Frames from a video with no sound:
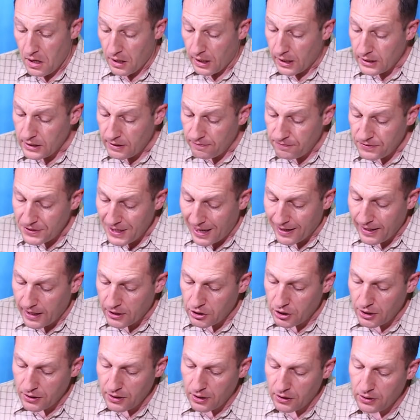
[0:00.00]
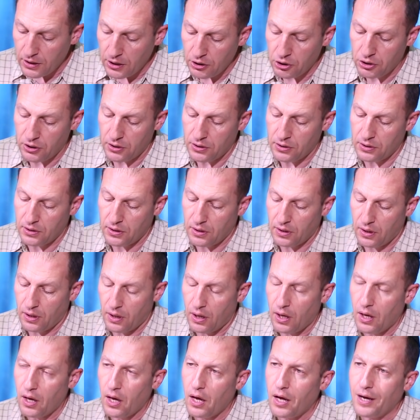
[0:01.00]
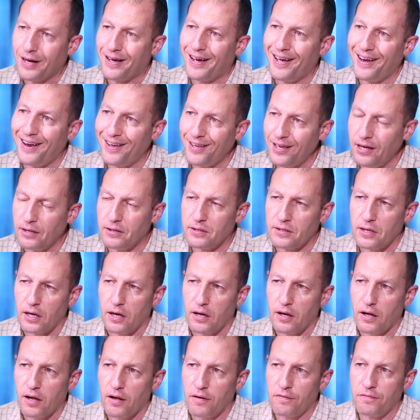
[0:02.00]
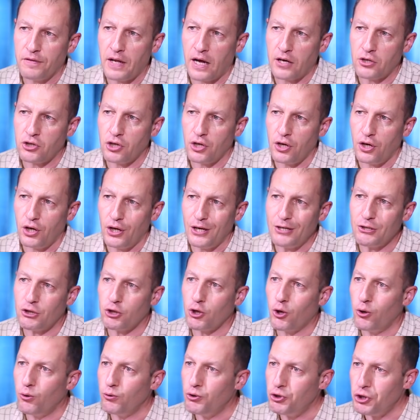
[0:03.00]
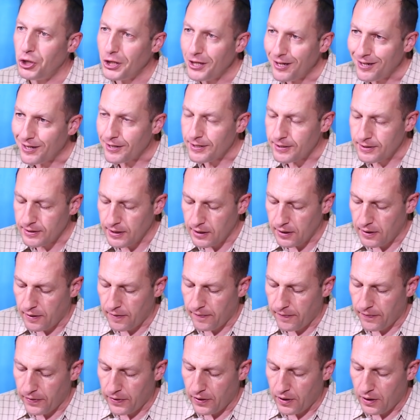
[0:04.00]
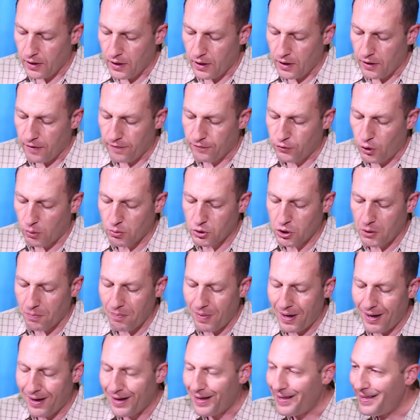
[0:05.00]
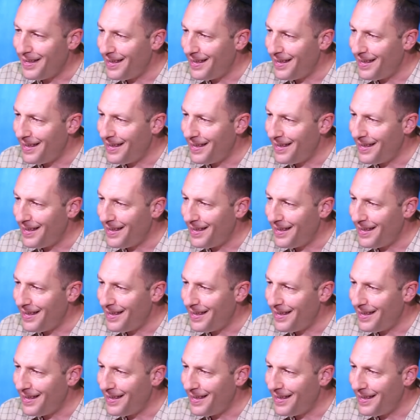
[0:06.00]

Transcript: Если вся наша идентичность коренится в нашей исключительности, в том, что мы